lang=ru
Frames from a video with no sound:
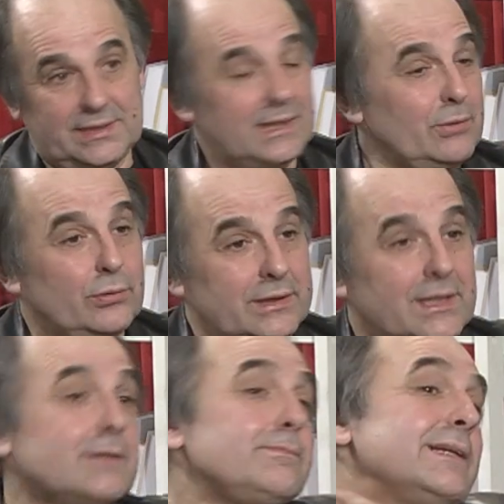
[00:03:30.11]
Я не могу
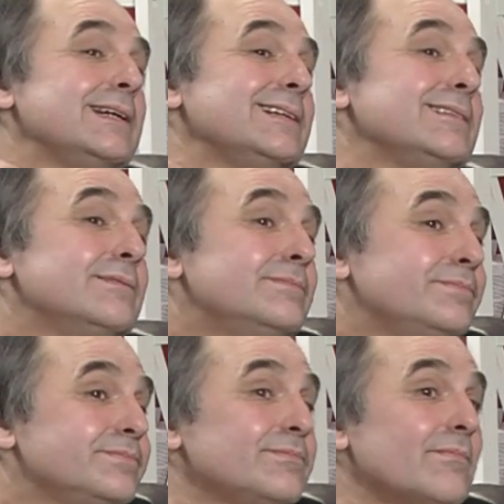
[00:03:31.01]
никак понять.
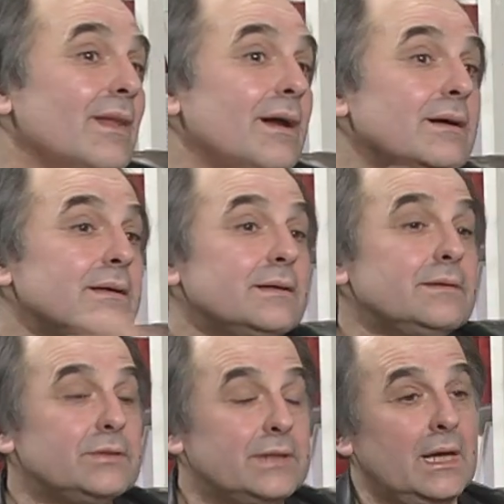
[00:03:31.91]
Э,
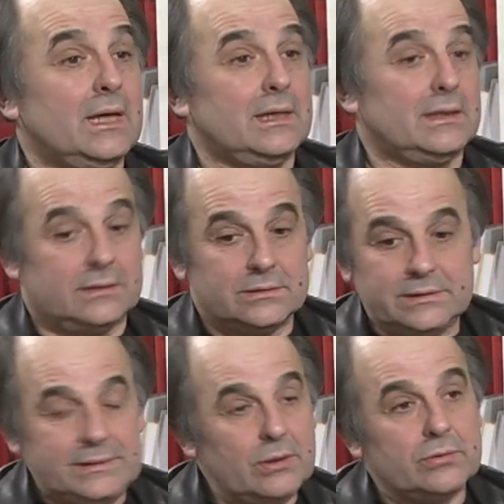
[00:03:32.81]
вот э,
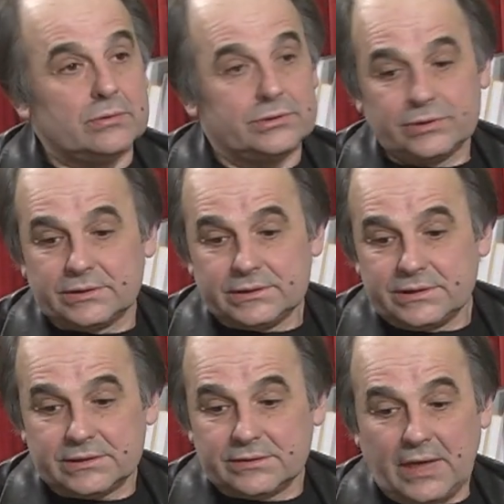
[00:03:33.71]
не могу,
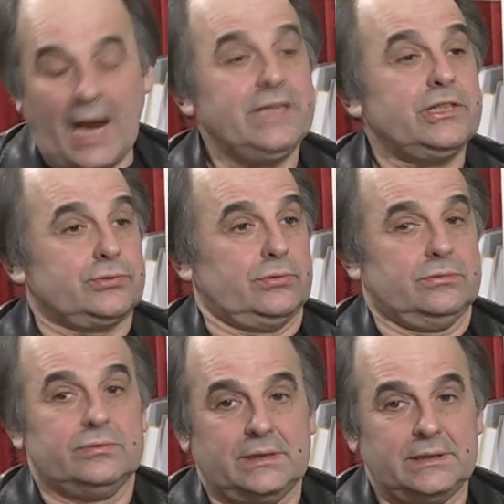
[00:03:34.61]
честно говоря, они что,
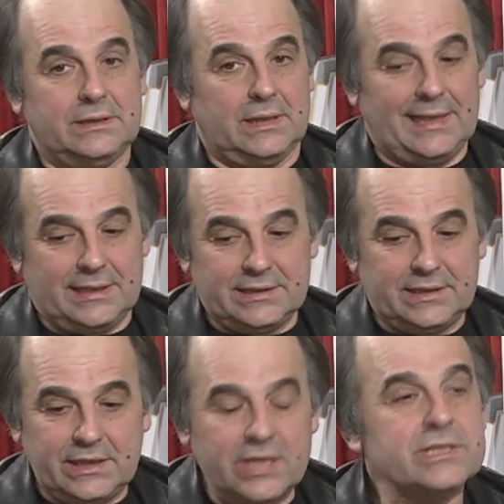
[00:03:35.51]
то есть а,
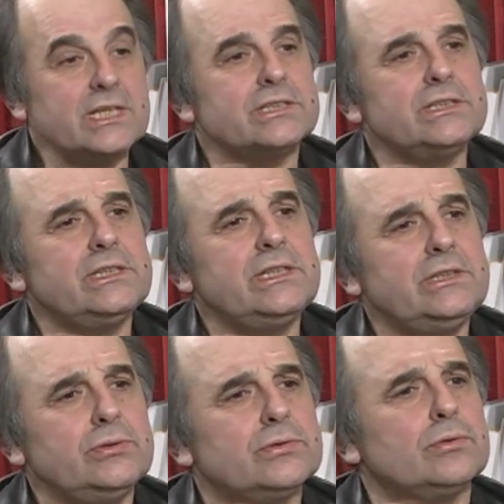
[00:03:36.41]
речь даже не
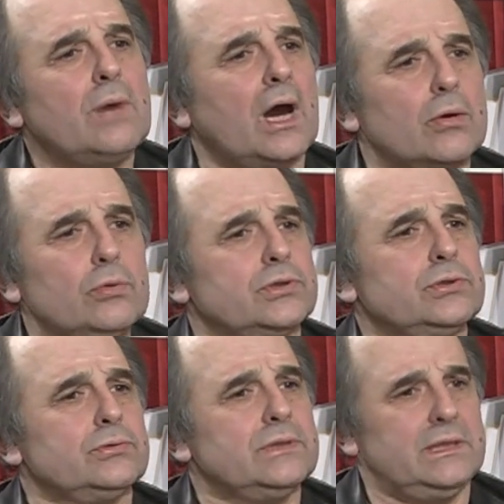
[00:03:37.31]
идет о том, хороший
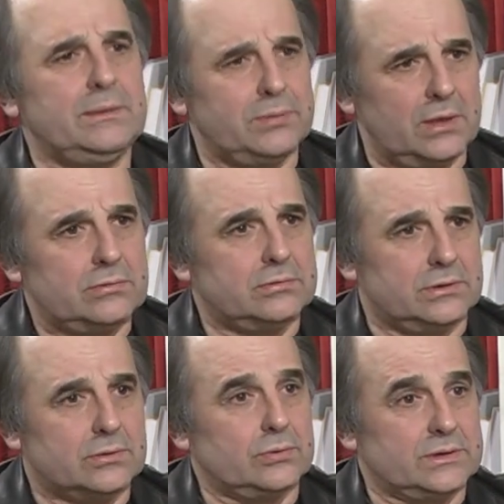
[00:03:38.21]
он или плохой
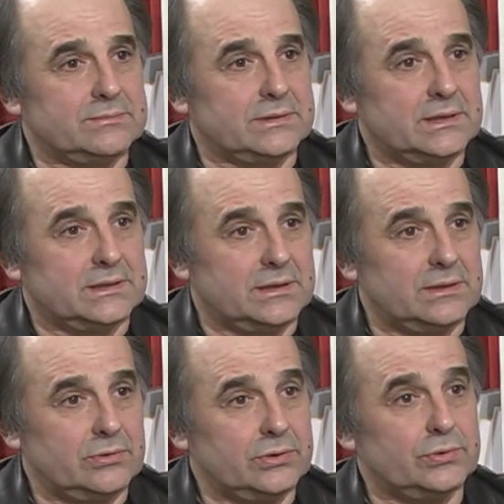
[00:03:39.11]
Гройсман как
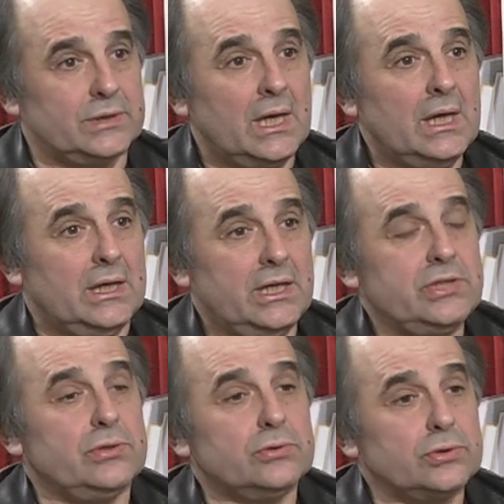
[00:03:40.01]
таковой. То есть речь
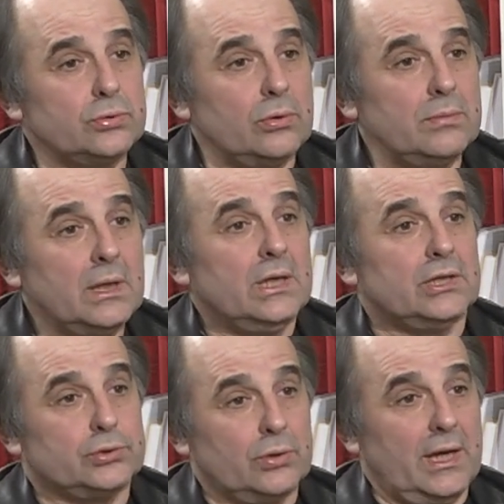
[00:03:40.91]
идет о том,
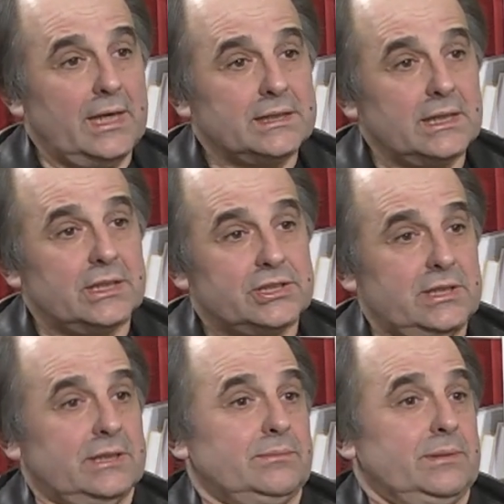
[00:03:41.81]
что это
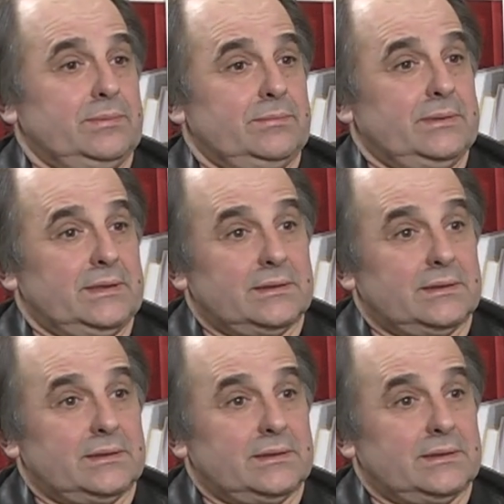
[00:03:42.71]
член БПП.